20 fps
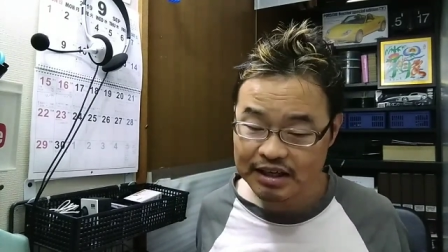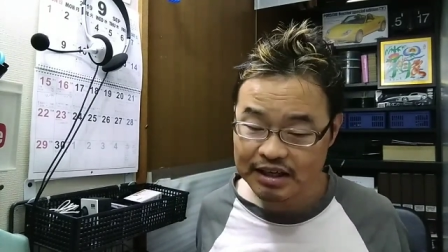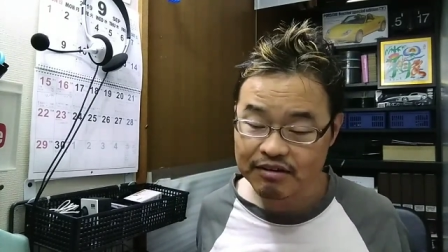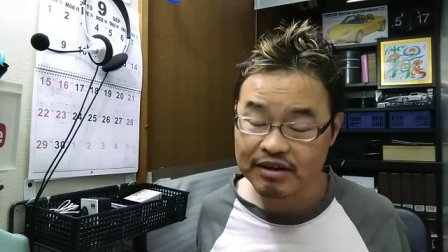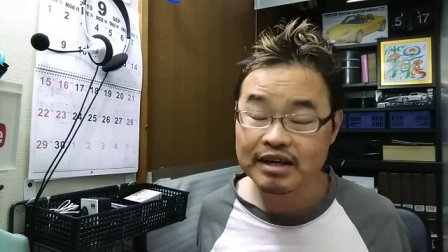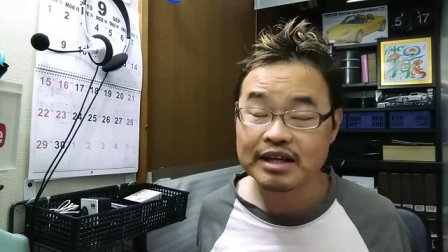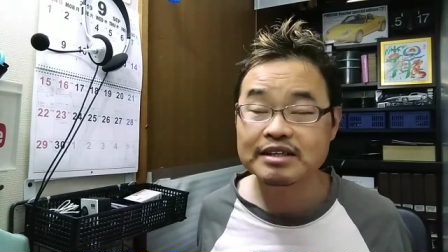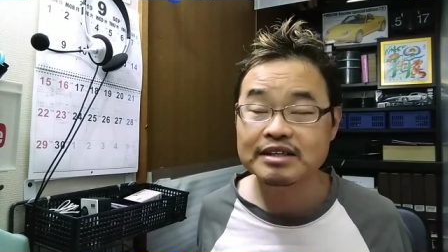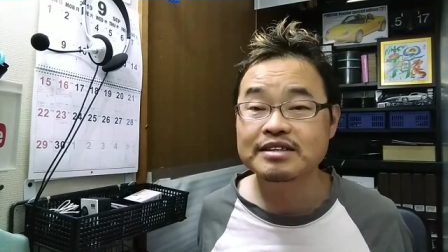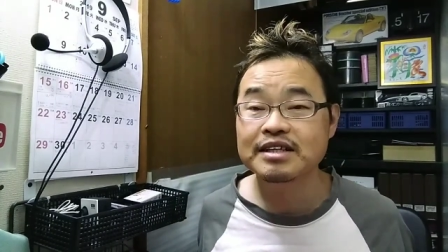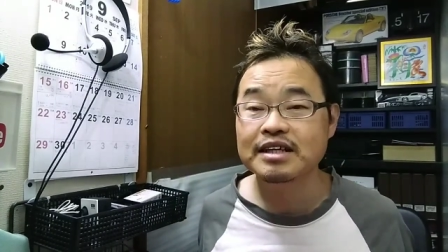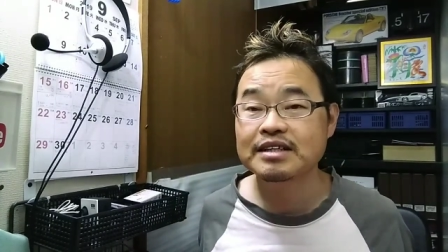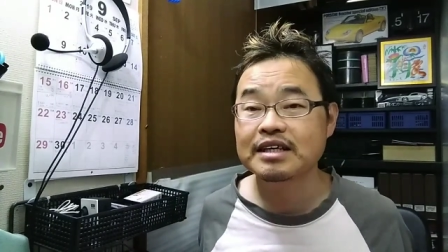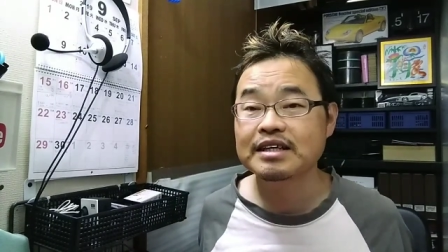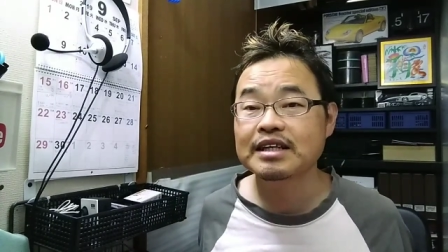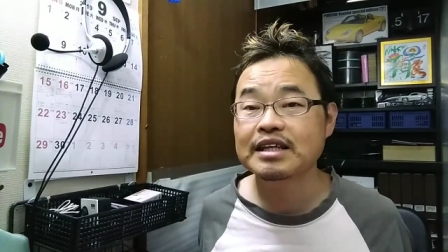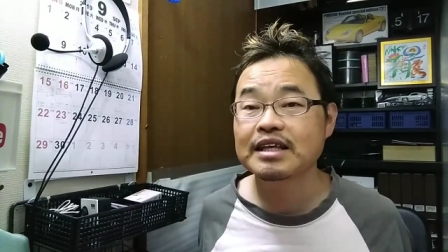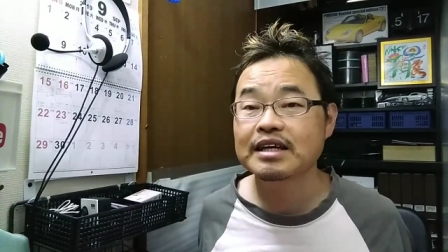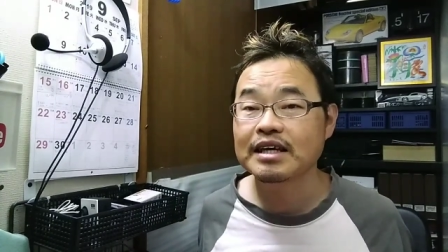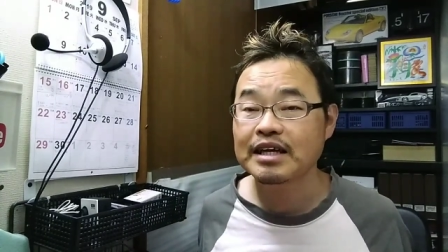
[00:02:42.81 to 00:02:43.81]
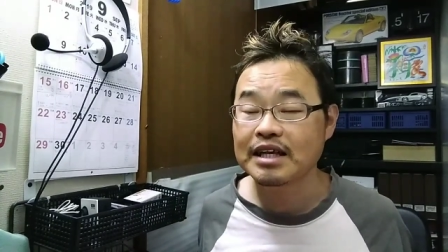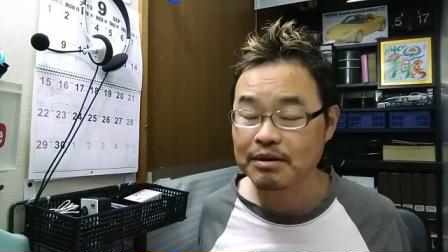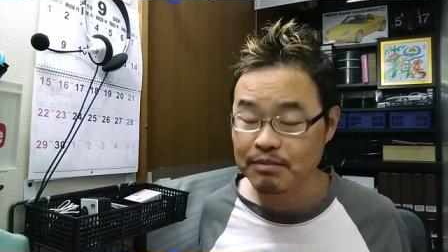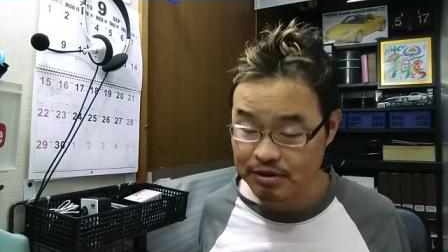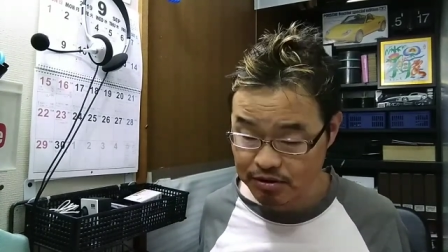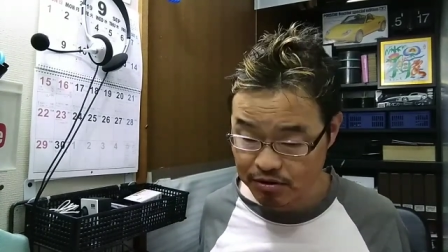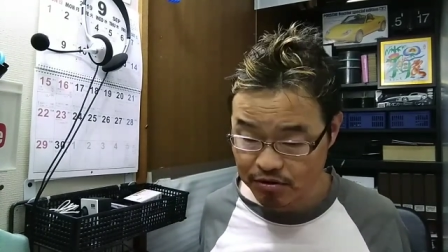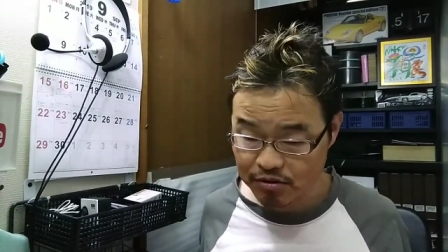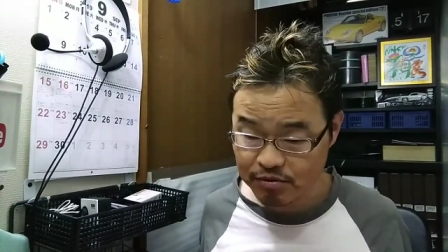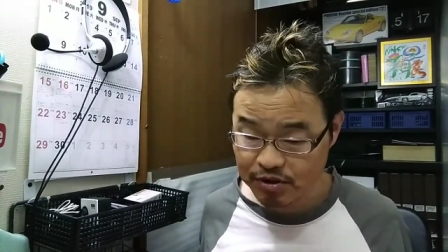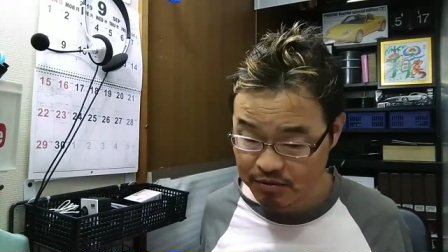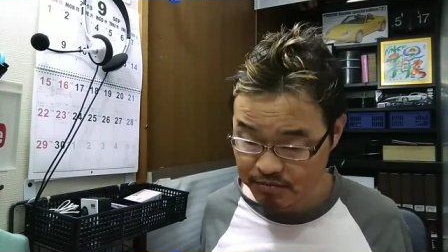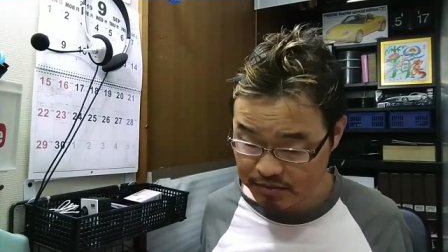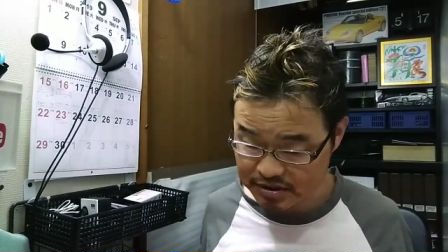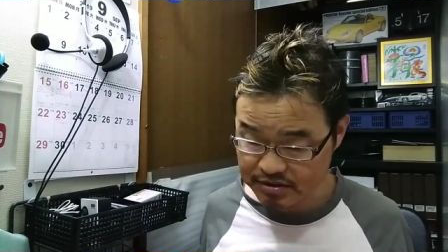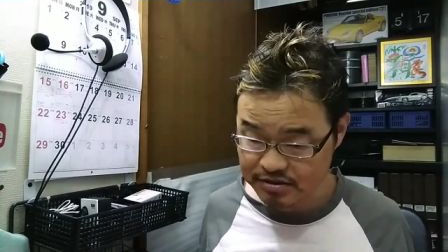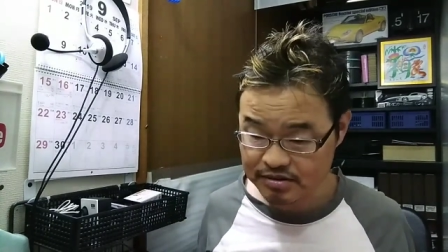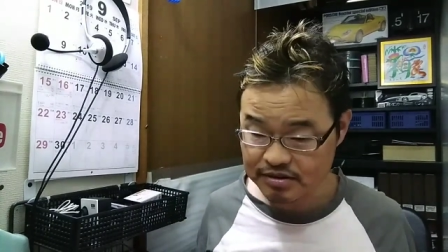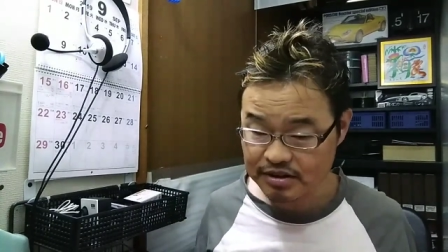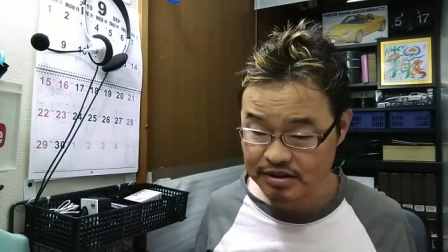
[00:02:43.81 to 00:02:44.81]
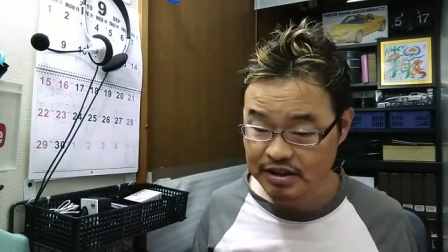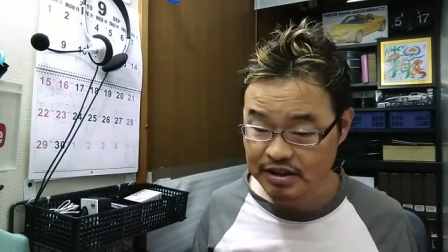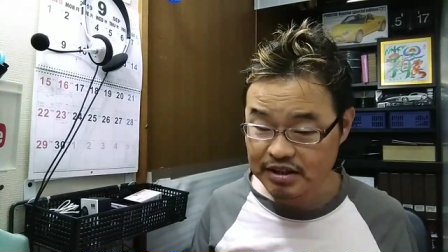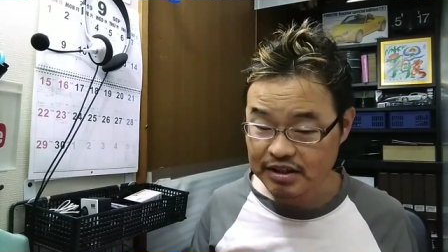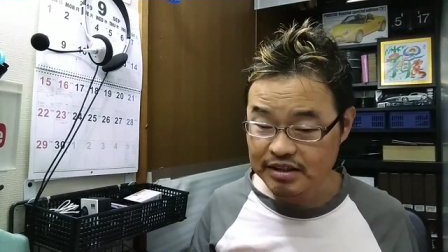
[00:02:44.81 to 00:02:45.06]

あの、必ずやっていただければと思います。